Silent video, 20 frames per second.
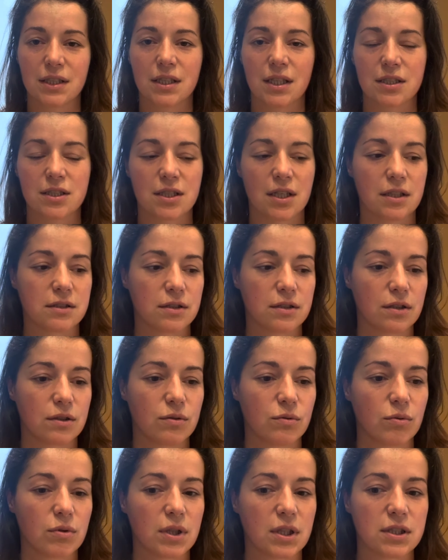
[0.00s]
te czasy,
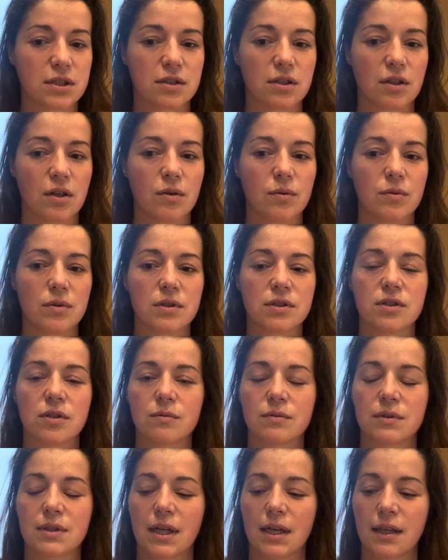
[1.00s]
które są,
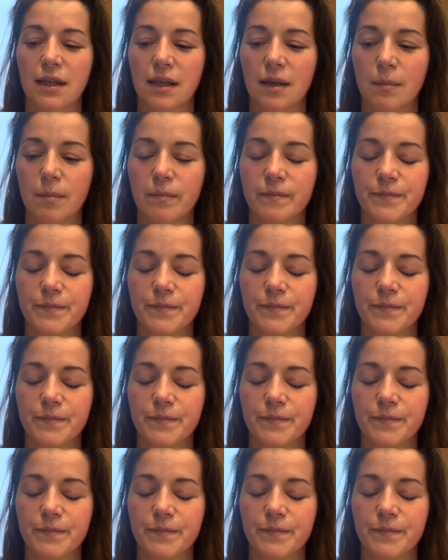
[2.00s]
są takie